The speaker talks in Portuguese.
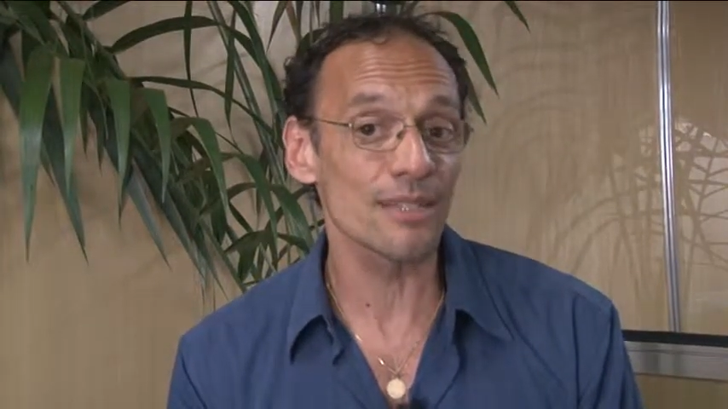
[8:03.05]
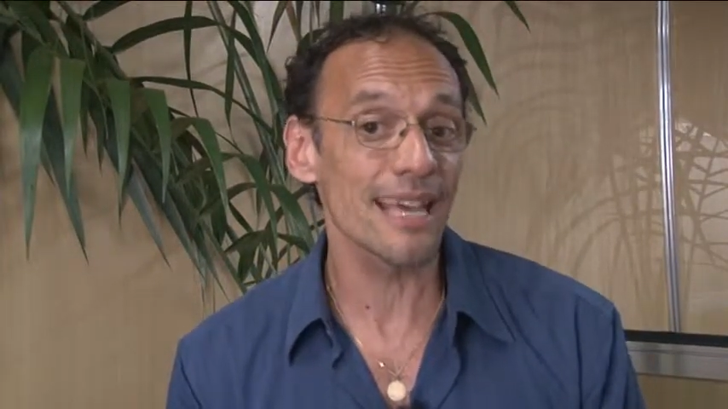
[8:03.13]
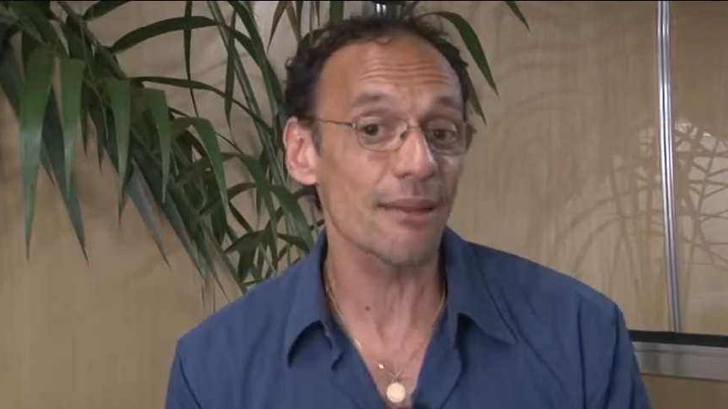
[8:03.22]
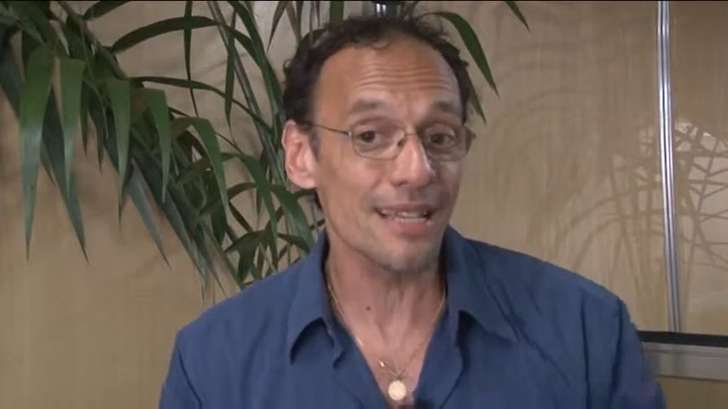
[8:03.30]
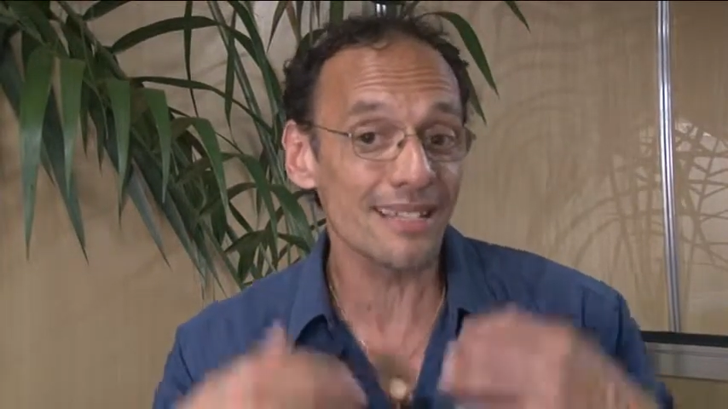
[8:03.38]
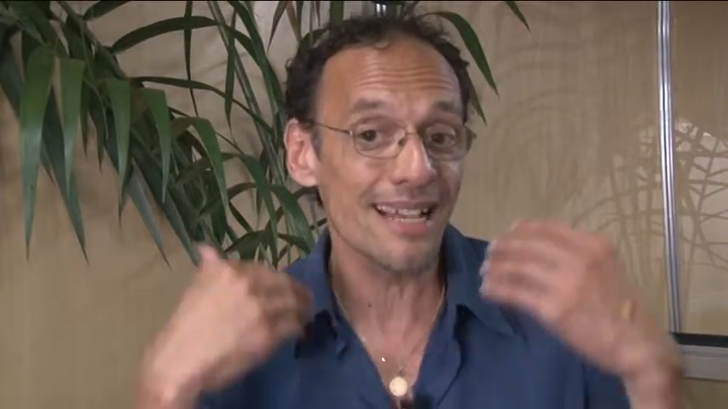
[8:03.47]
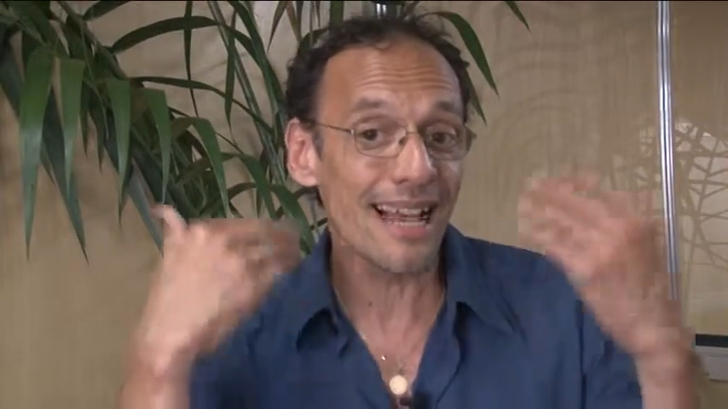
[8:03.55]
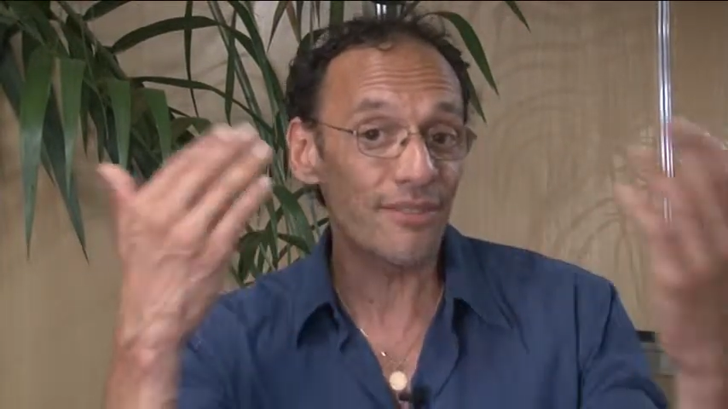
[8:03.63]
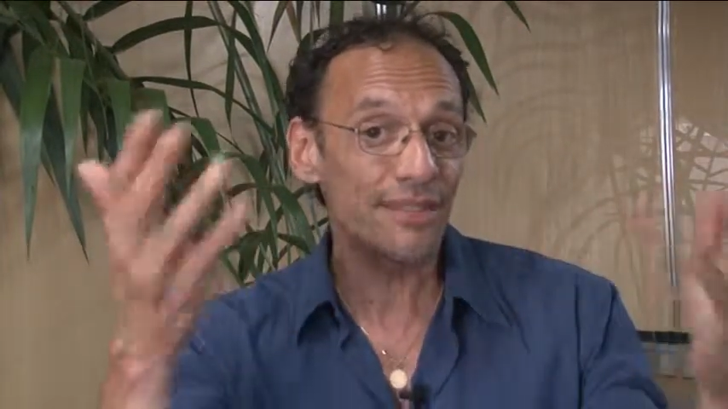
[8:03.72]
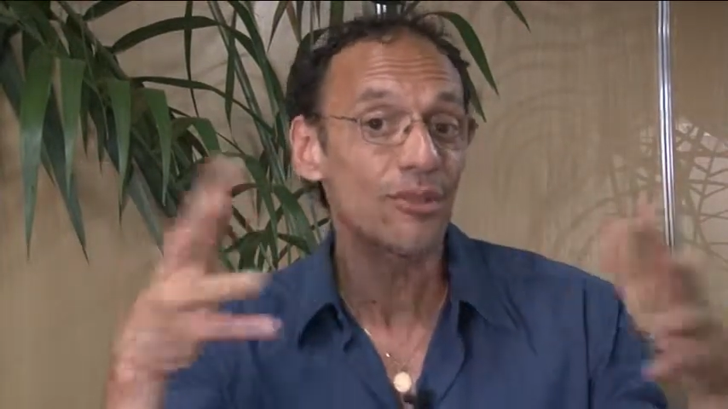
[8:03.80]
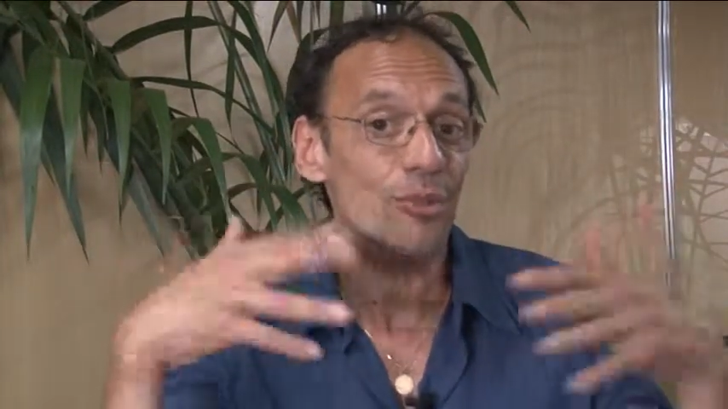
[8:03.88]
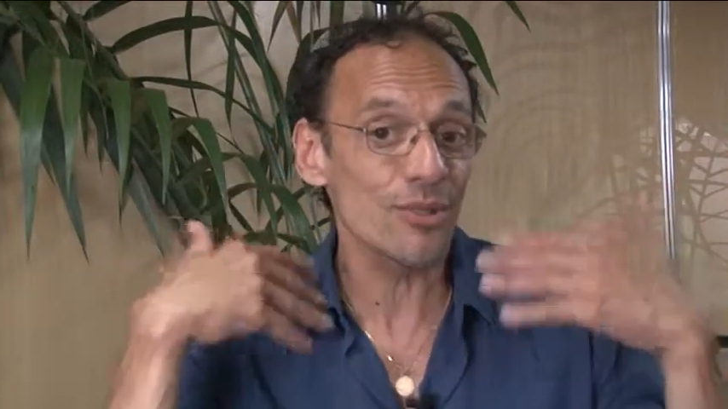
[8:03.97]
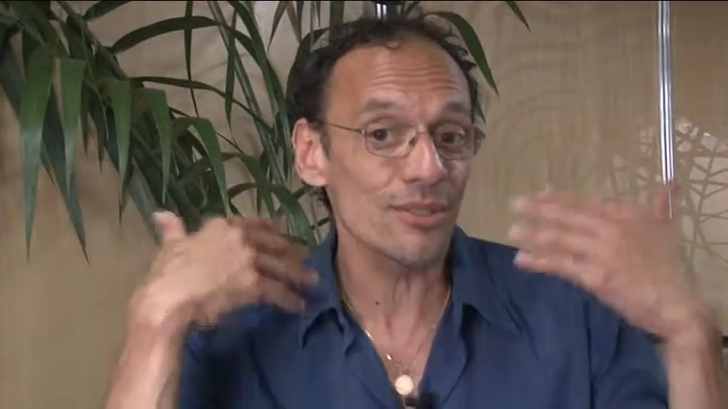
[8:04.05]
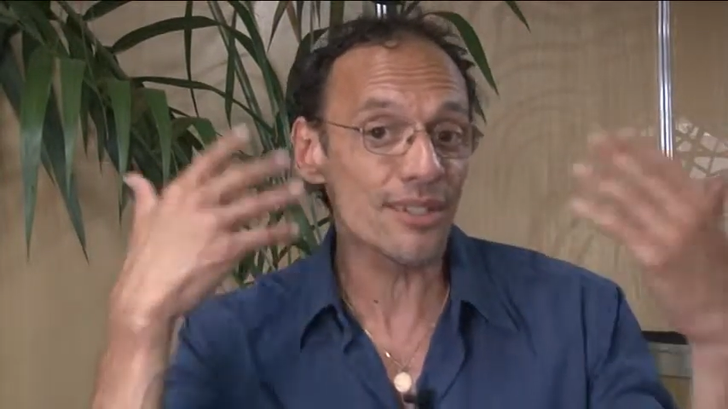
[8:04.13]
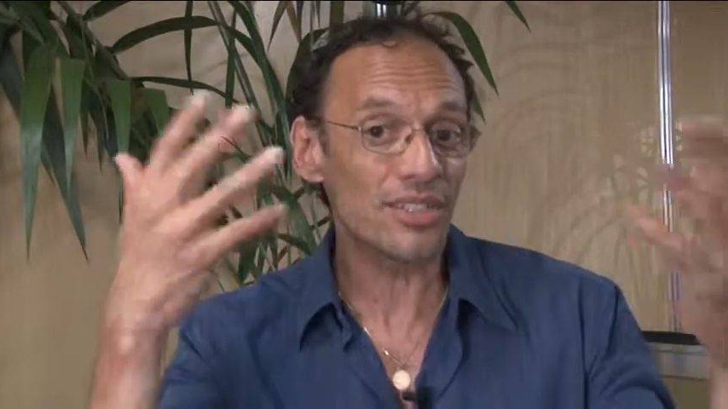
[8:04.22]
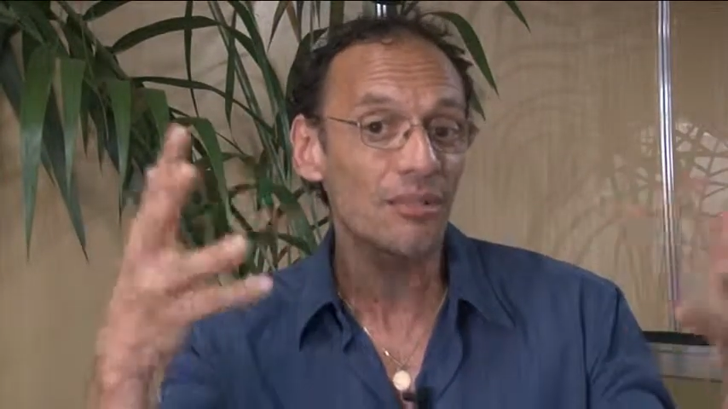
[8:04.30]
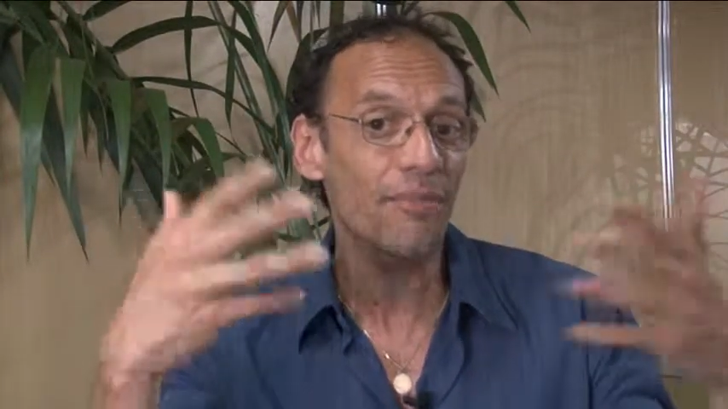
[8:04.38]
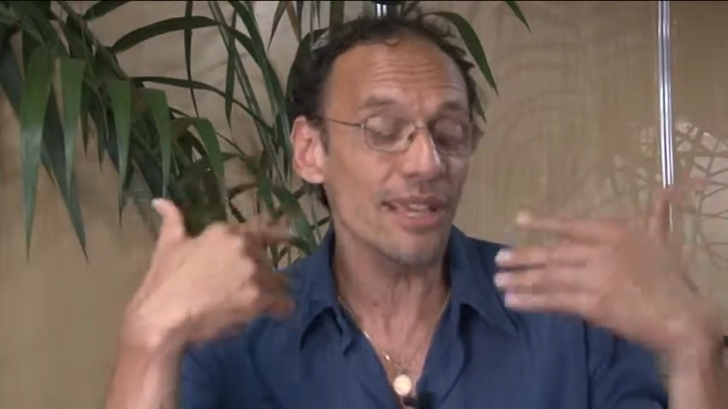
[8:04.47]
o cérebro das aves estão
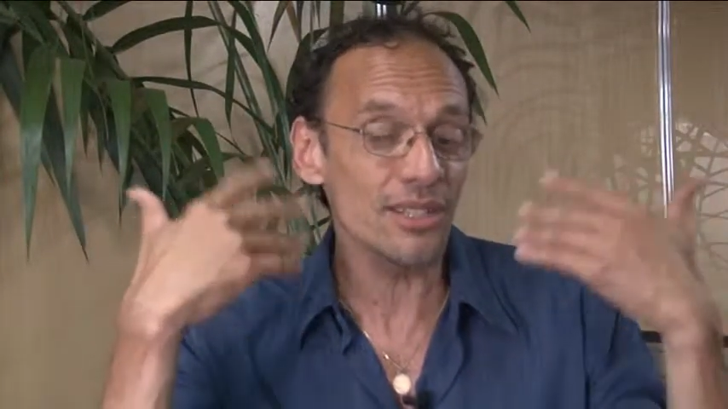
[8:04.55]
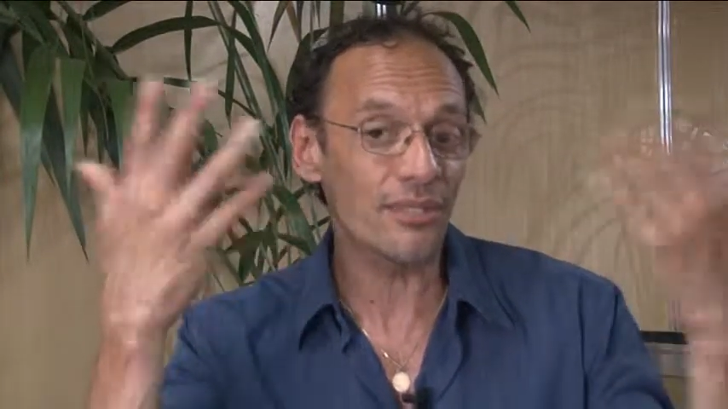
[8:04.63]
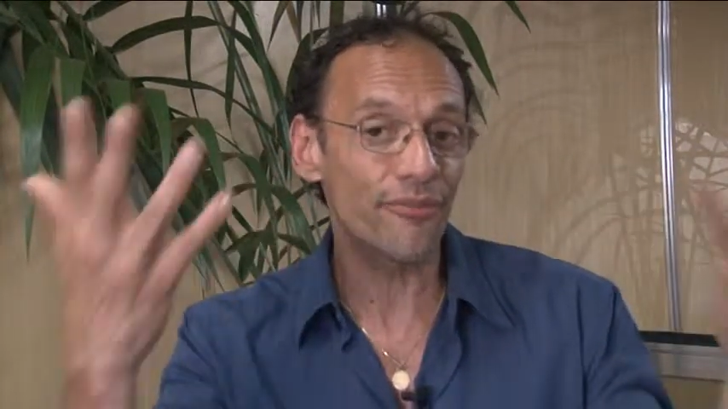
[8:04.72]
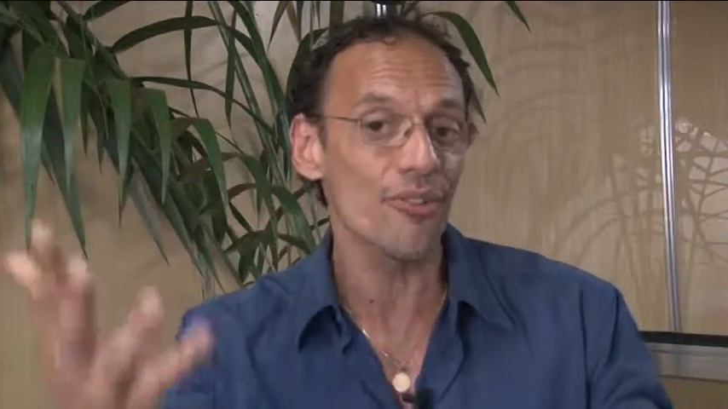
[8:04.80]
constantemente